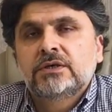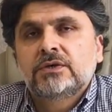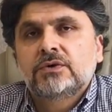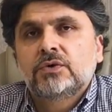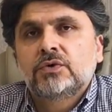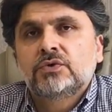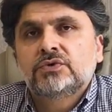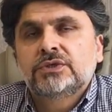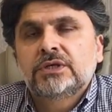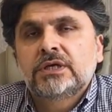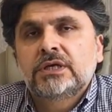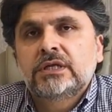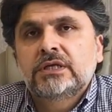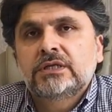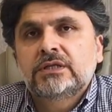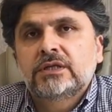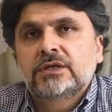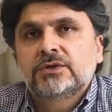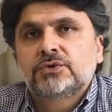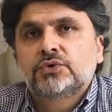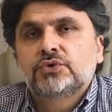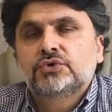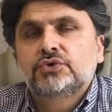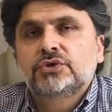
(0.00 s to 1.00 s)

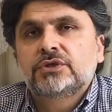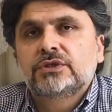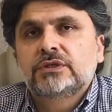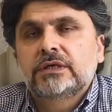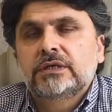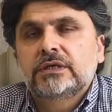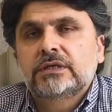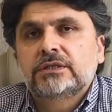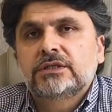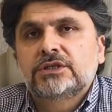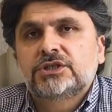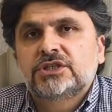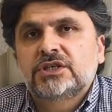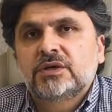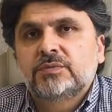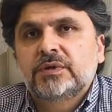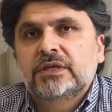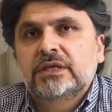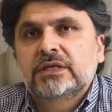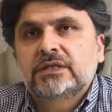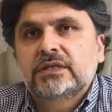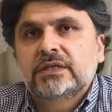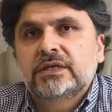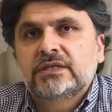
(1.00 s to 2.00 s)
Özellikle küçük e, dış
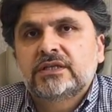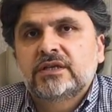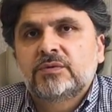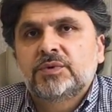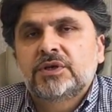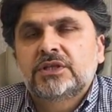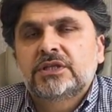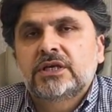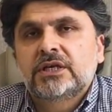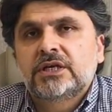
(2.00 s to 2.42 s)
gebeliklerde beta